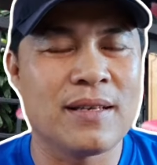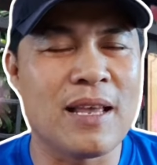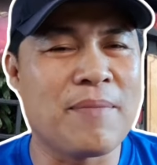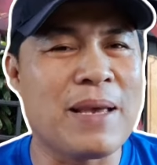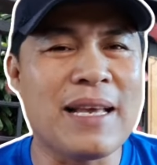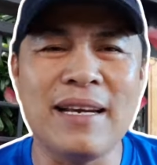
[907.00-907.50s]

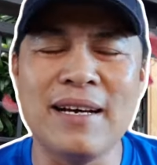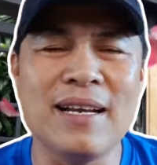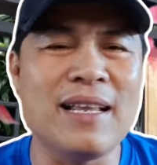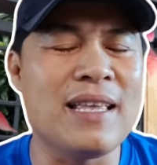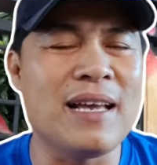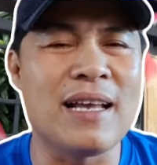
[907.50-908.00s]
thì mấy cái đứa
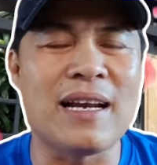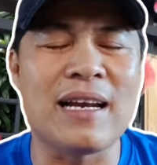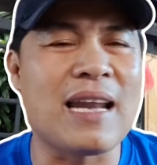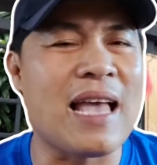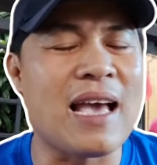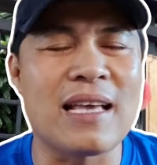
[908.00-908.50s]
này là,
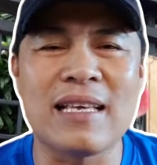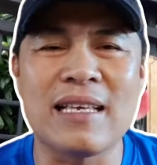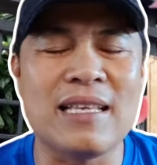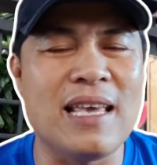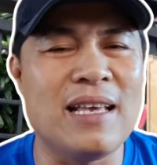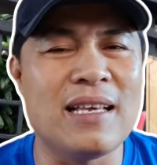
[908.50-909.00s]
là
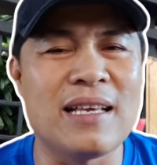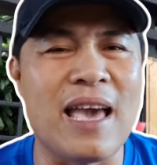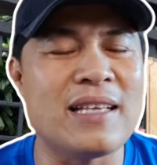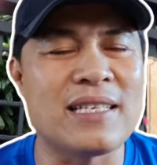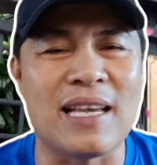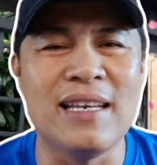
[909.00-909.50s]

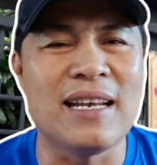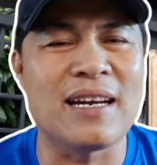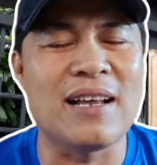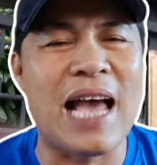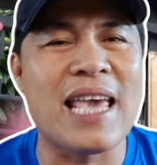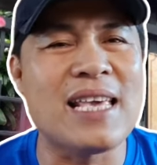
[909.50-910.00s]
nghệ sĩ này
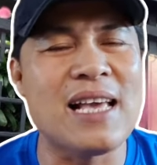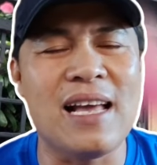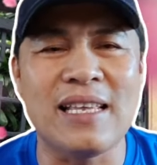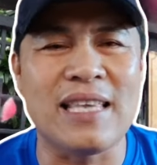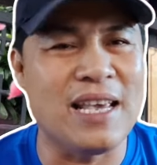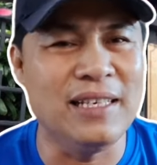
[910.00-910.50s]
nó hay
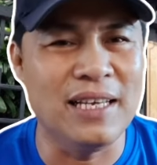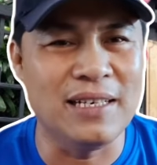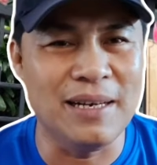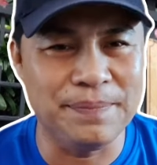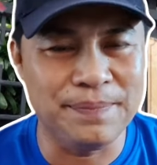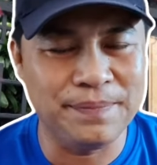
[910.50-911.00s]
ra diễn dữ
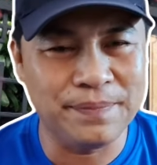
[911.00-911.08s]
lắm